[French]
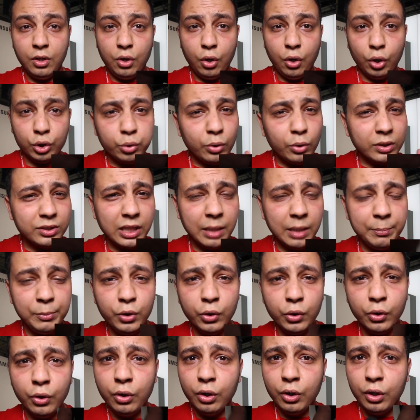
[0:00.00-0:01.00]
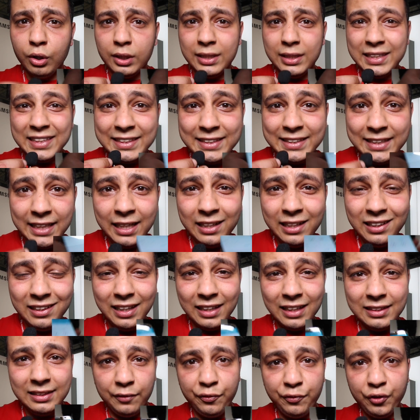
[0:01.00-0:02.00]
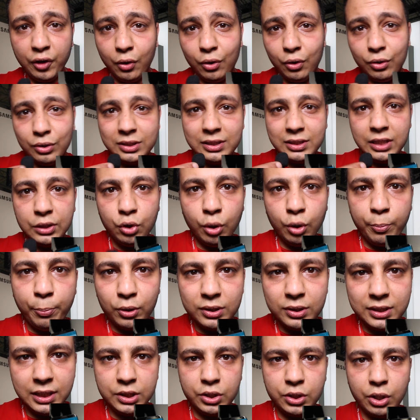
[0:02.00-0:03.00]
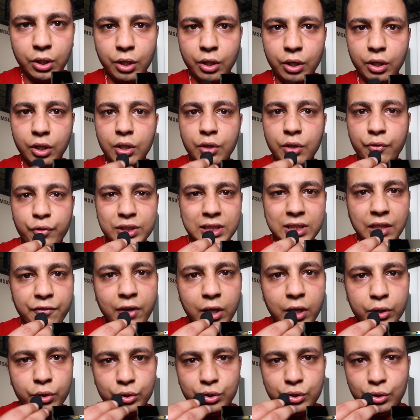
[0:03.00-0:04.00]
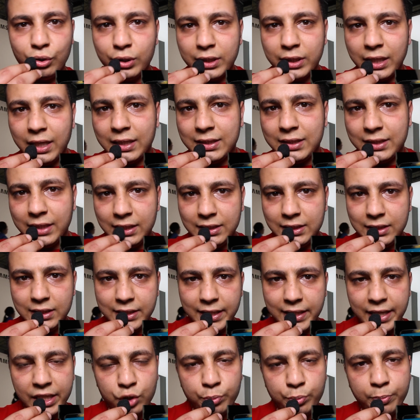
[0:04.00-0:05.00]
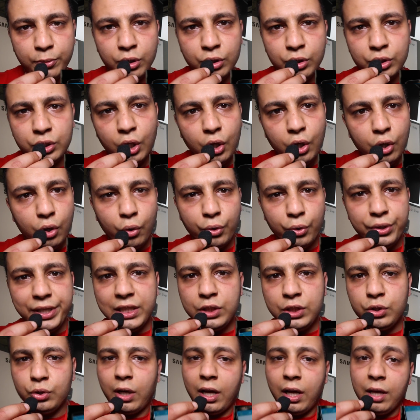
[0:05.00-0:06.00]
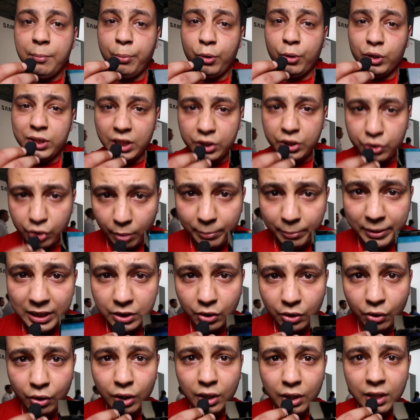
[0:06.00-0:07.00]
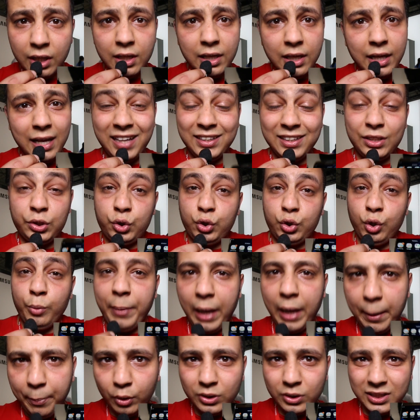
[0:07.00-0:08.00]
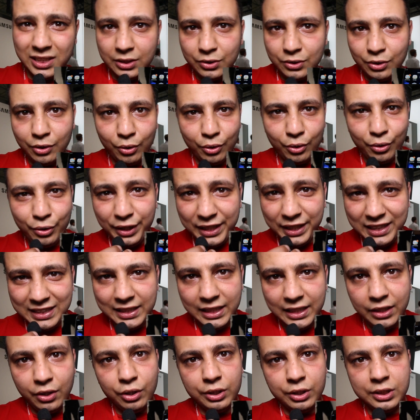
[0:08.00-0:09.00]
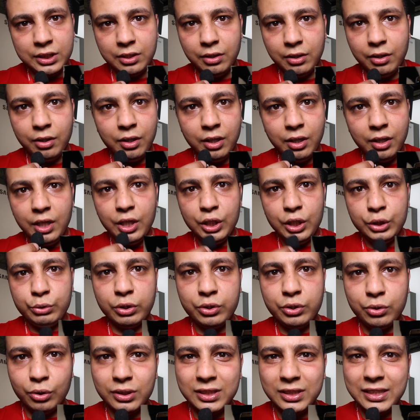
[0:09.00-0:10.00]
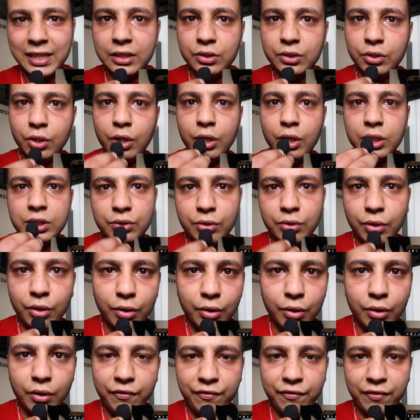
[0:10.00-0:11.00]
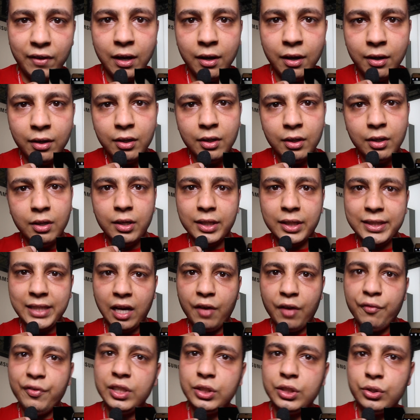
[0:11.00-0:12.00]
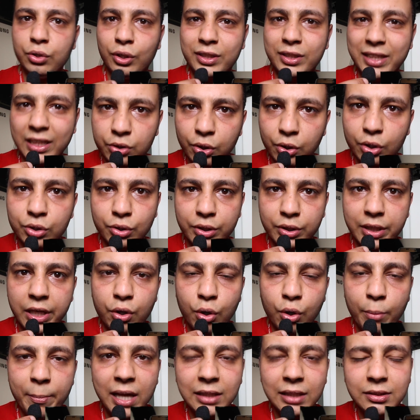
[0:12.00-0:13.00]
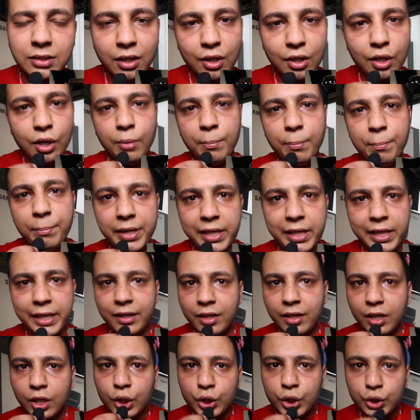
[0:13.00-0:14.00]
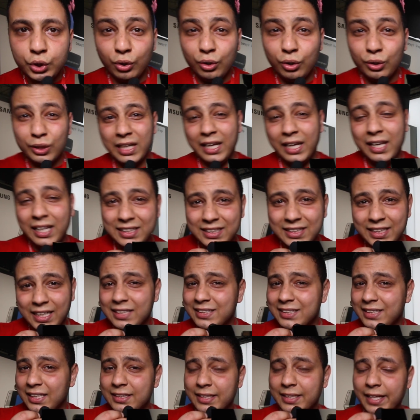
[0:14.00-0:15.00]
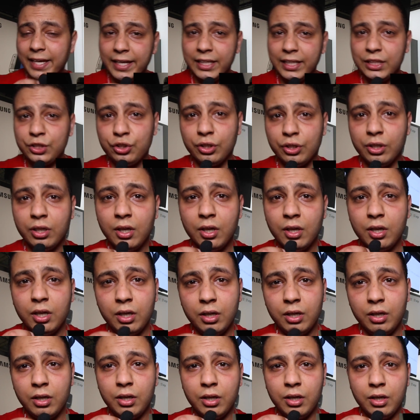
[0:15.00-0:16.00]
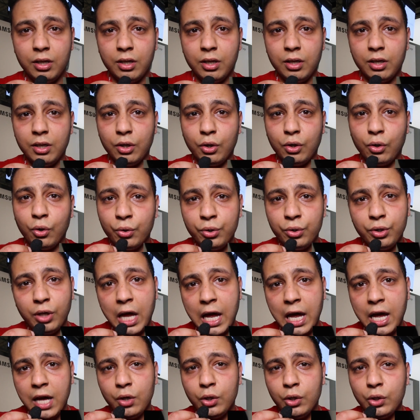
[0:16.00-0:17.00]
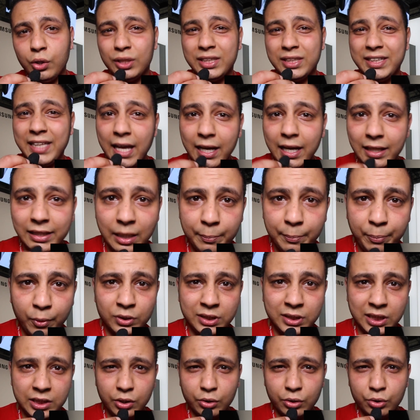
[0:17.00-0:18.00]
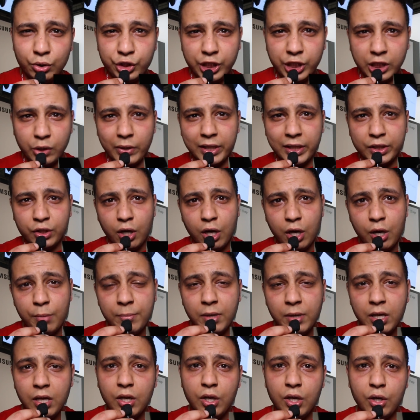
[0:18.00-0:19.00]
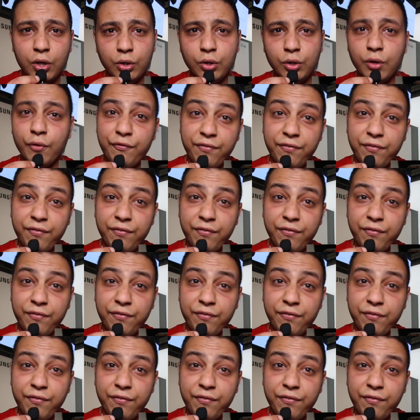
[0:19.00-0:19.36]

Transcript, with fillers: En troisième lieu, c'est la différence des deux processeurs. Il faut savoir que sur le Galaxy S6 Edge Plus, on est sur un processeur maison, un super processeur, le Exynos 7420, euh, euh, gravé sur 14 nanomètres. Mais sur le Galaxy A7 Edge, euh, on a le dernier processeur de chez Qualcomm, le